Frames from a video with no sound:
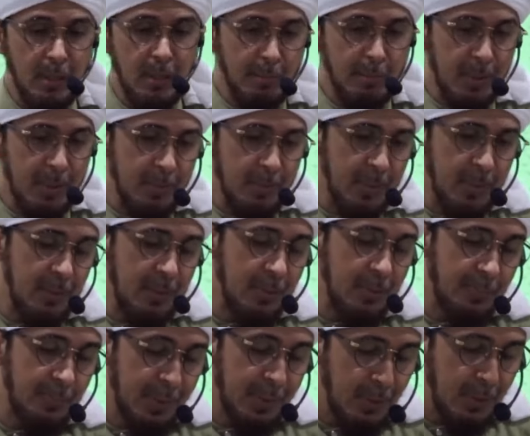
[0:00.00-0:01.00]
ini apa
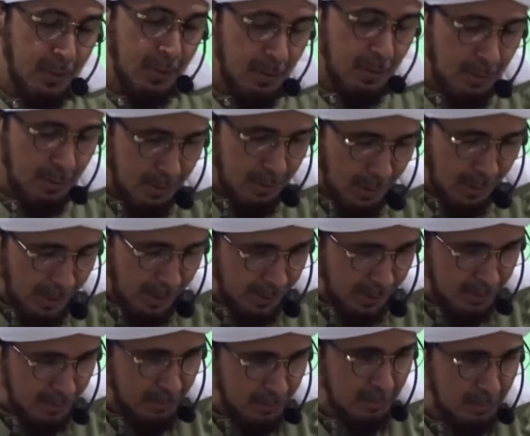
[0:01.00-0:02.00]
namanya uh,
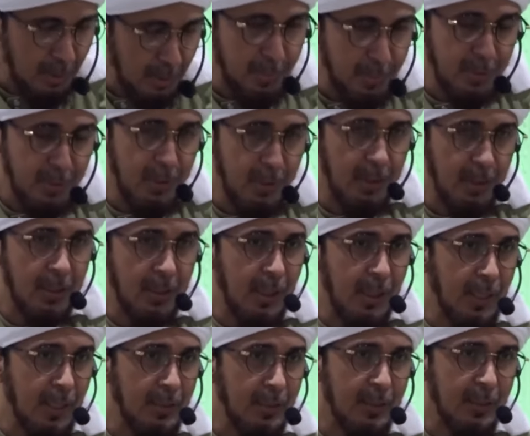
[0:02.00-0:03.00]
kain apa yang ada
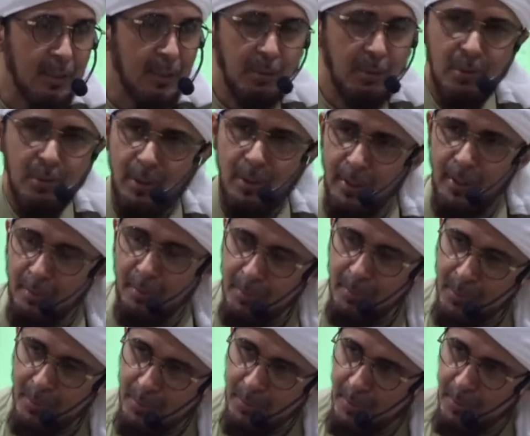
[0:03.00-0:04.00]
kaitan ke Allah alam.
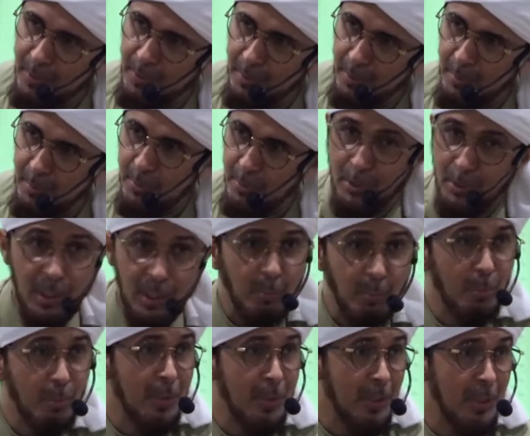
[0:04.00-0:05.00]
Uh, sekarang
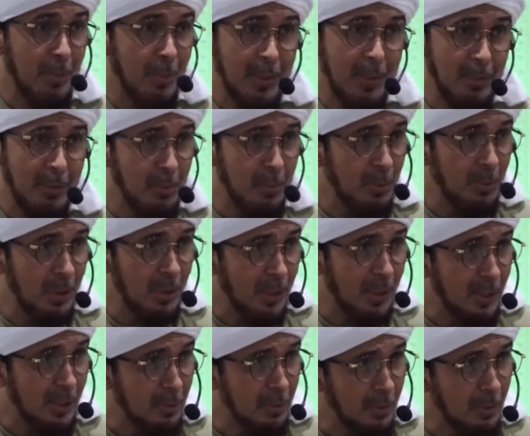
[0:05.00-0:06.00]
pun macam-macam juga
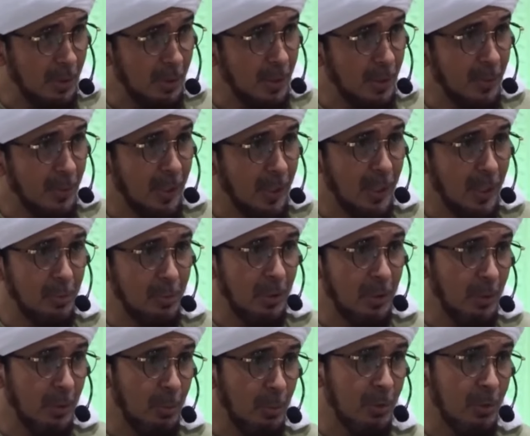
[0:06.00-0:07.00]
kan. Allah alam.
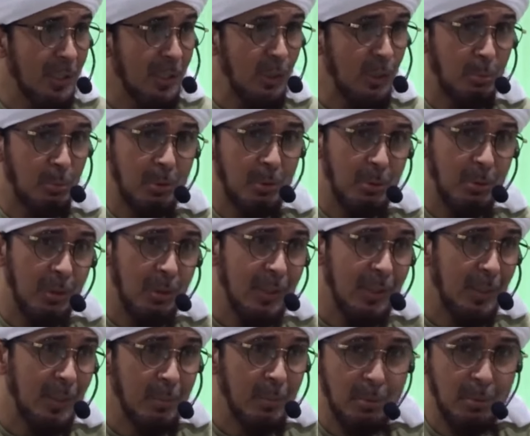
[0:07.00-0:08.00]
Kita pun tak tahu betul ke
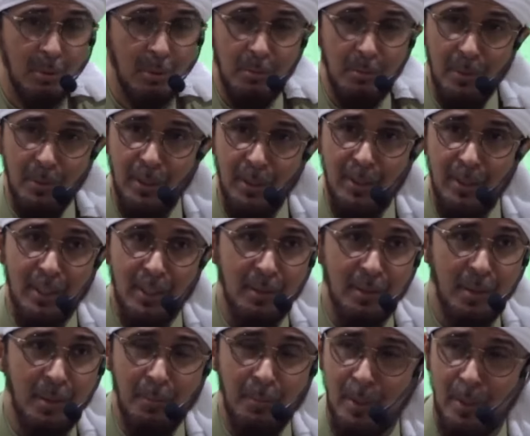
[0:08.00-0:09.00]
tak betul. Makin hari
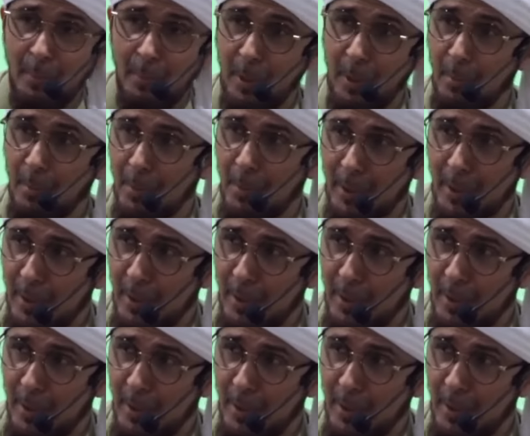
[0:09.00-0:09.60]
yang nampaknya makin